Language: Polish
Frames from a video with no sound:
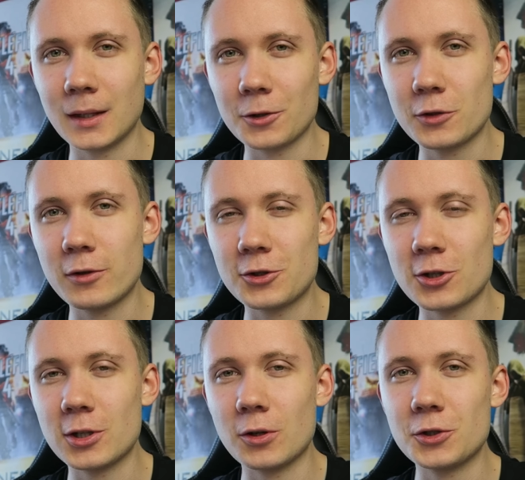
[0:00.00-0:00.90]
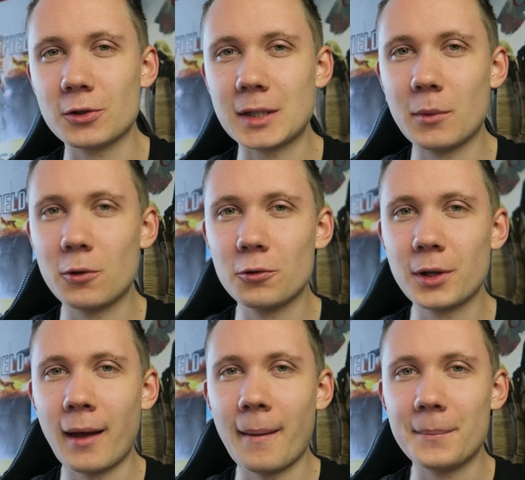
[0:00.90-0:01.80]
Oczywiście, jeżeli chodzi o
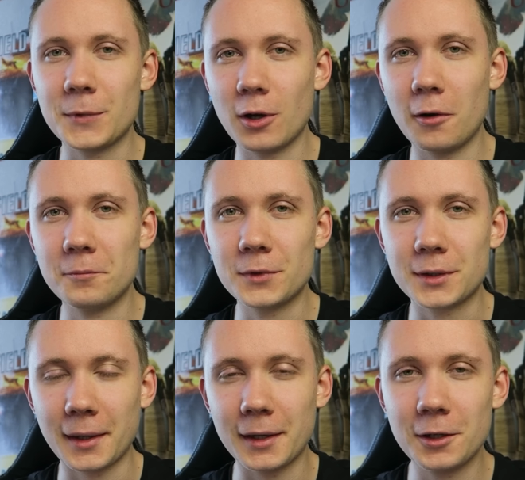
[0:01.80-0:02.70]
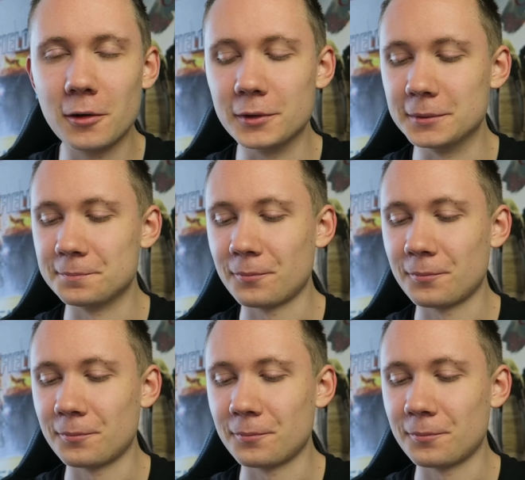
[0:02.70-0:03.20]
samochód, to terenowy.